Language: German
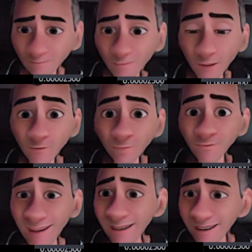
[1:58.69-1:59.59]
Von
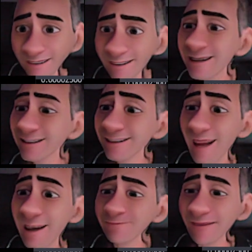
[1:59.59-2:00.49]
denen die Hälfte
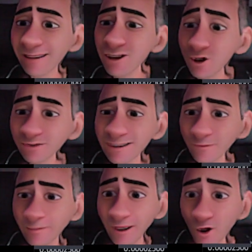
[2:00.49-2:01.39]
in Uniswap
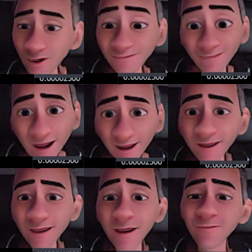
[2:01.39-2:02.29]
gelockt war,
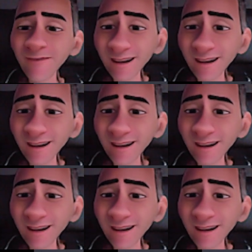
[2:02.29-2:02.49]
während der